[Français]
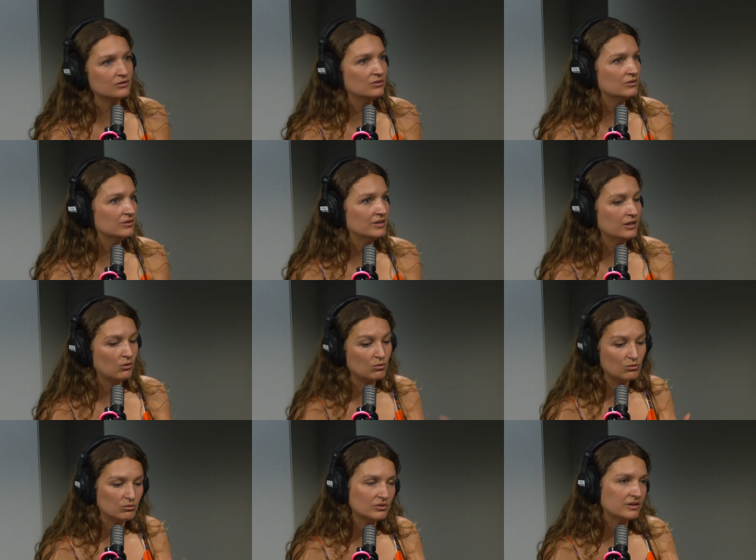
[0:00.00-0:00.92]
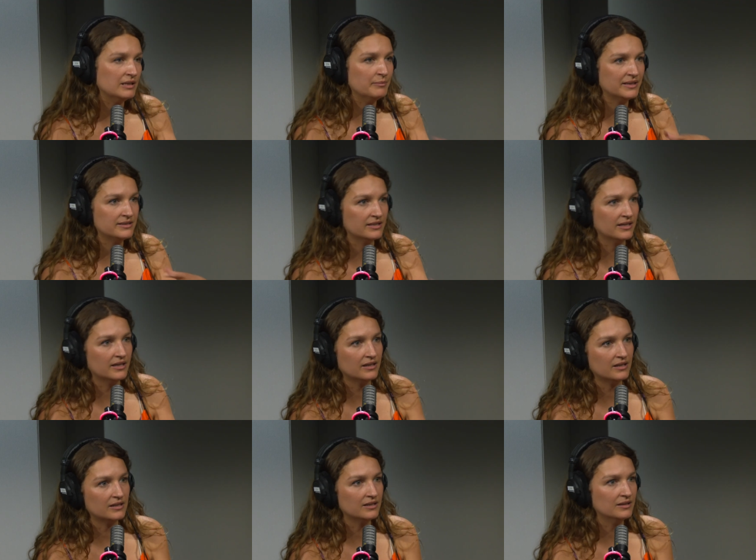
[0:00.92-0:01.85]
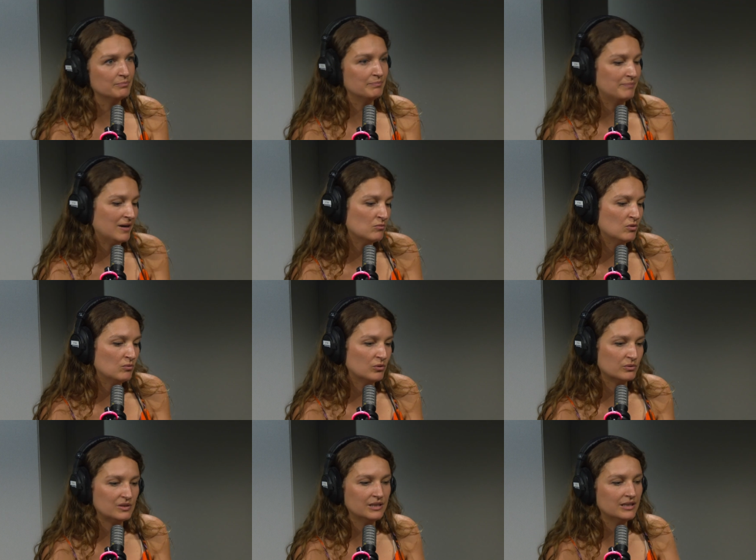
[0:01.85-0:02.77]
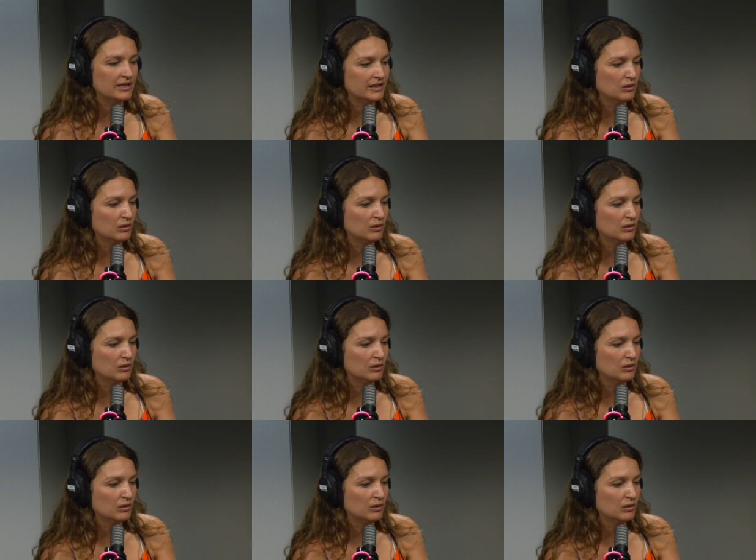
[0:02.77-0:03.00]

des rencontres, des matières et par moments aussi d'aller